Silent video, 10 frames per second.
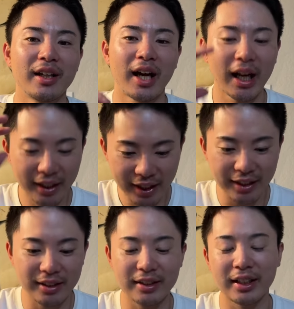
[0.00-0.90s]
はっき
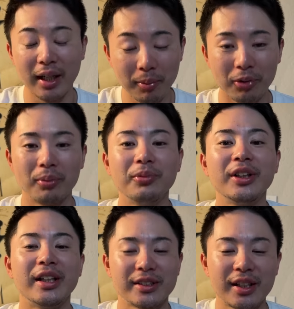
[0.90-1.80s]
り誰も無
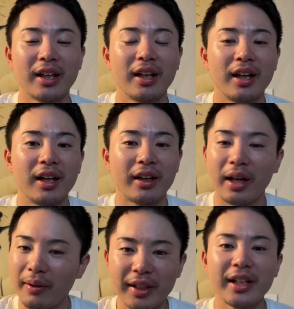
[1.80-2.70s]
理なんですね。代
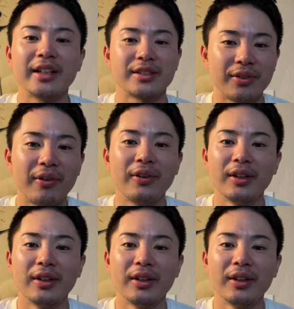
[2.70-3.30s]
わりいないんですよ。っ